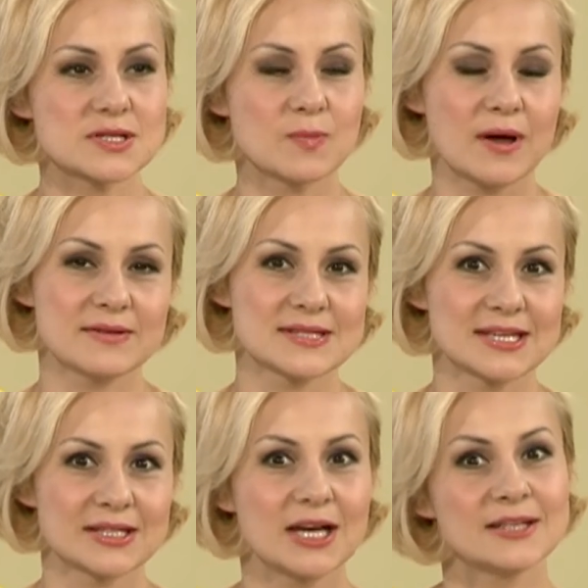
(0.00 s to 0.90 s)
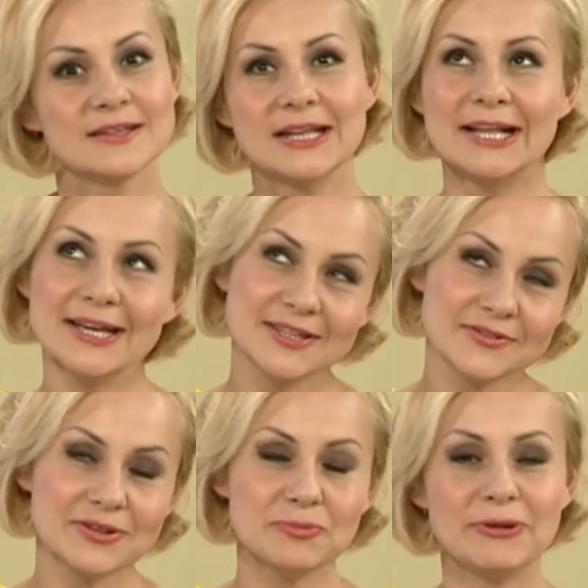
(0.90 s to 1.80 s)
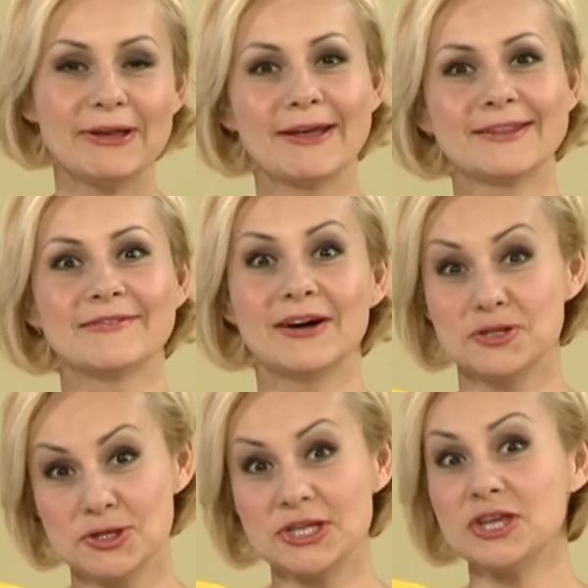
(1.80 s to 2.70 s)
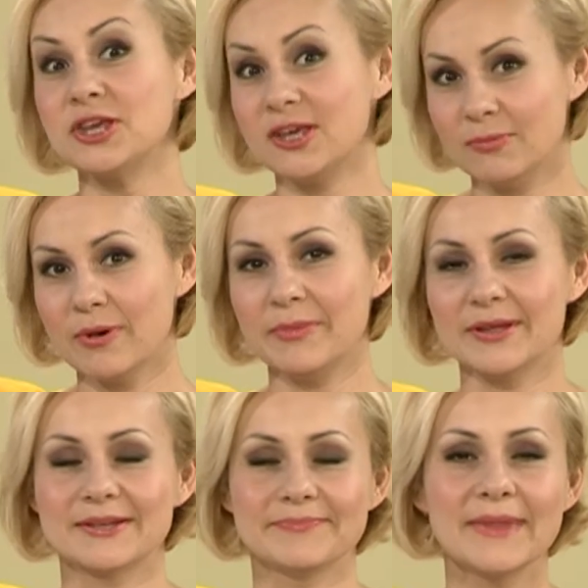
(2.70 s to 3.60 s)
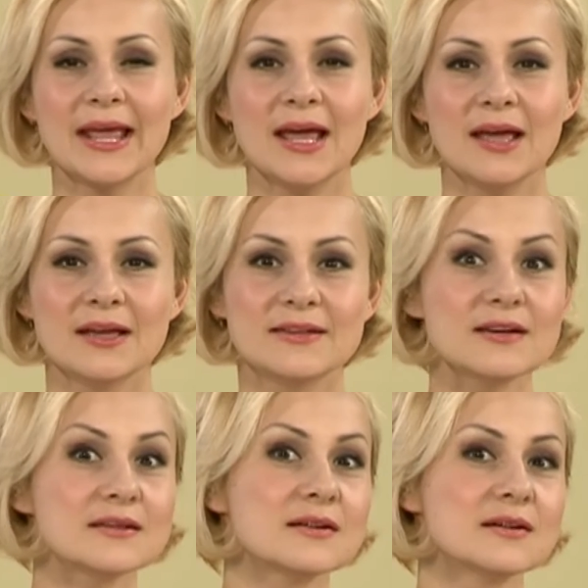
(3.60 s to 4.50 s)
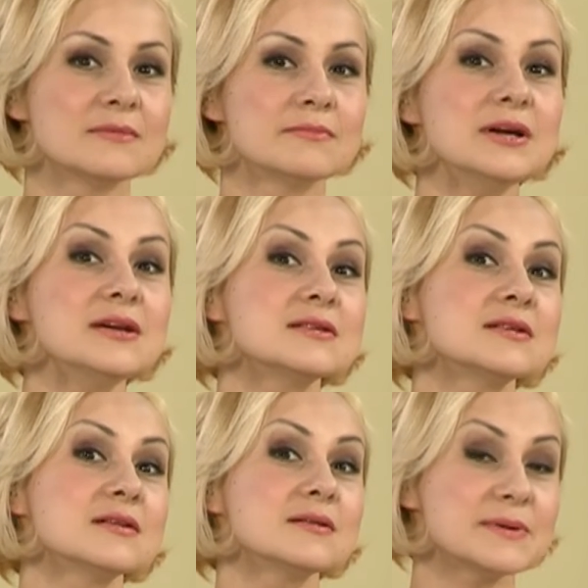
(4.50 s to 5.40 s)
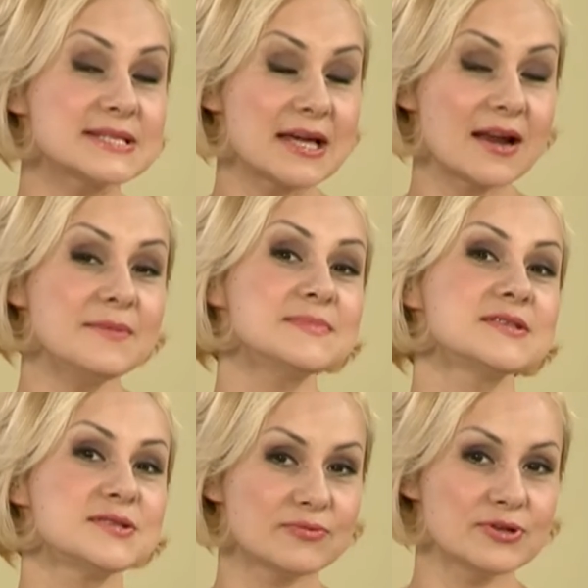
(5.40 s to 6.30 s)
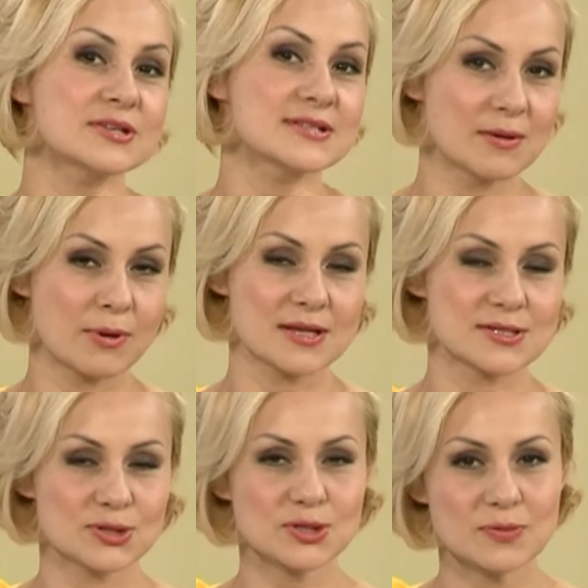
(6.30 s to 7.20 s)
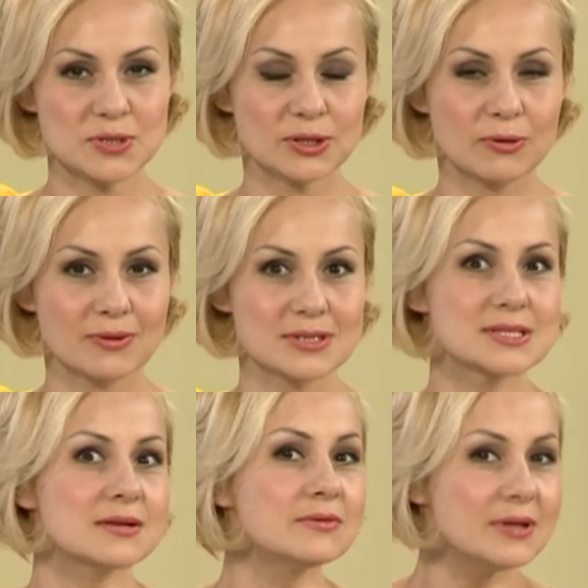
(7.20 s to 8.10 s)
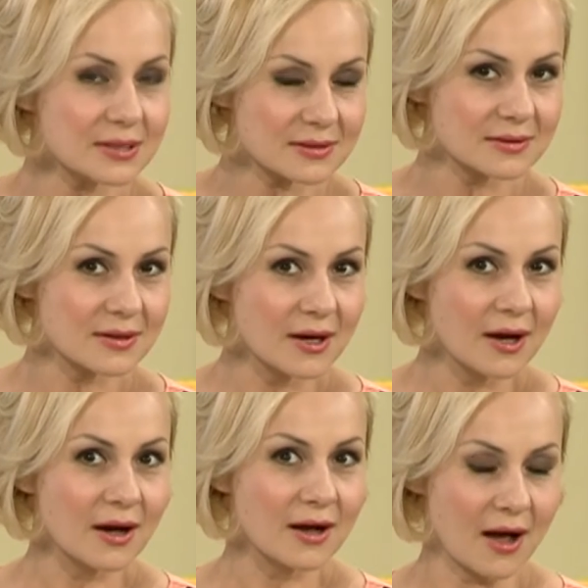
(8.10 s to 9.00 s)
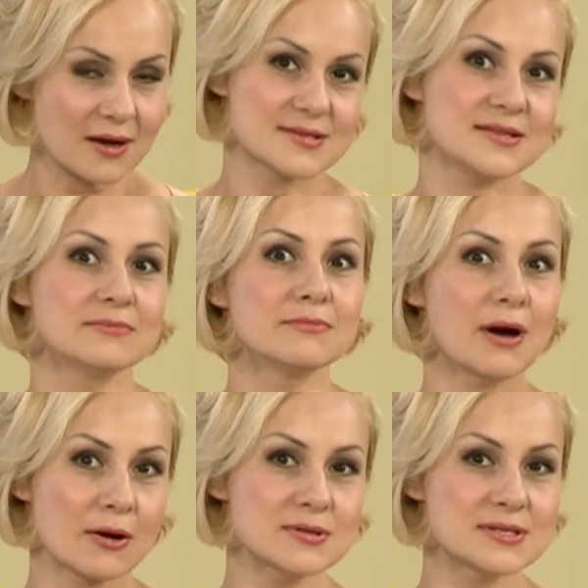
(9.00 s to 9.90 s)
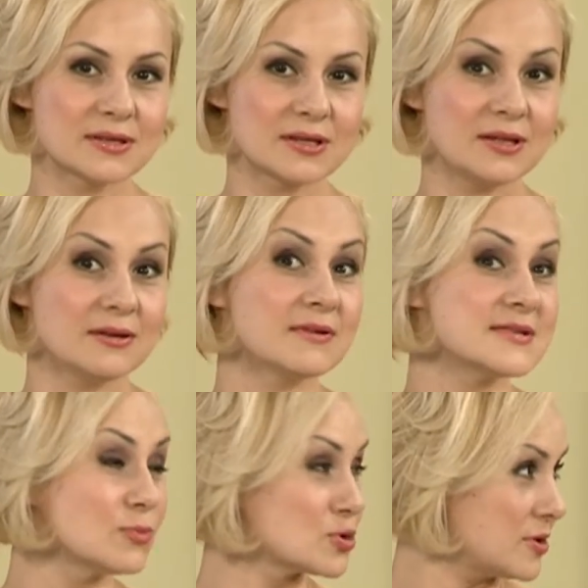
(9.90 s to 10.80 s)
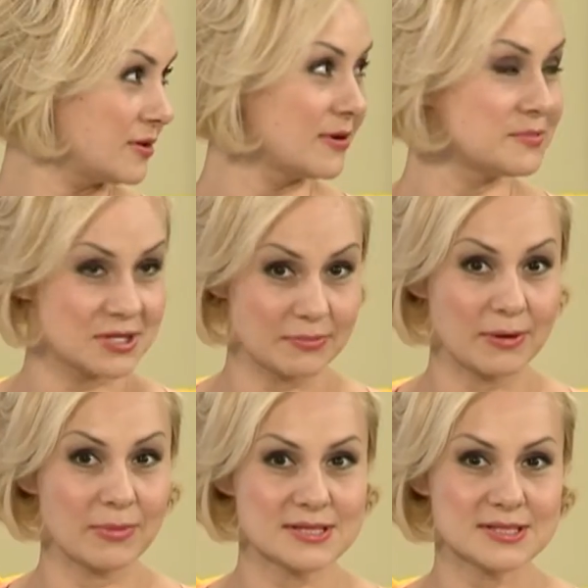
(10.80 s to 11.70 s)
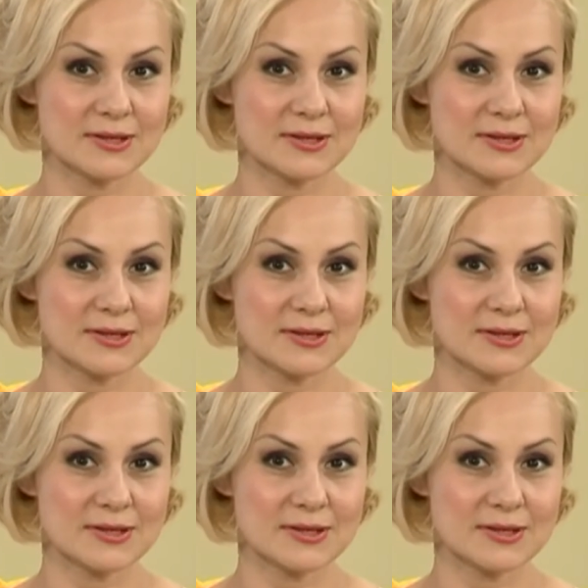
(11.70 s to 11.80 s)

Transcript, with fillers: же избавиться от этого неприятного ощущения и момента. Итак, э, мы постараемся сегодня разобраться, что же вообще такое целлюлит как с ним бороться и возможно ли вообще борьба с